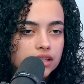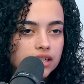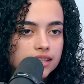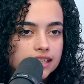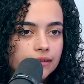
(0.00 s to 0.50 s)

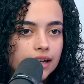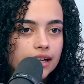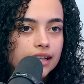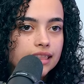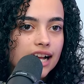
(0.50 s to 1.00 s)
sea,
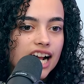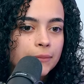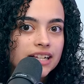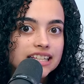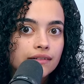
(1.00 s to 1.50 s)
estaba, la
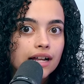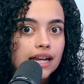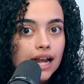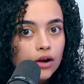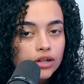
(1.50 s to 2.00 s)
cama estaba
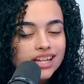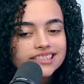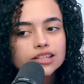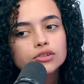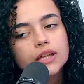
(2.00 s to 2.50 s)
al lado y él
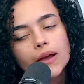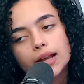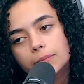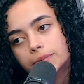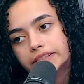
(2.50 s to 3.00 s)
se acostaba en
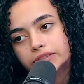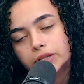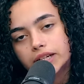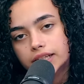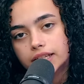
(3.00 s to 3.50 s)
el piso
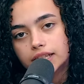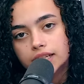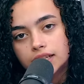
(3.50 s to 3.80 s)
ahí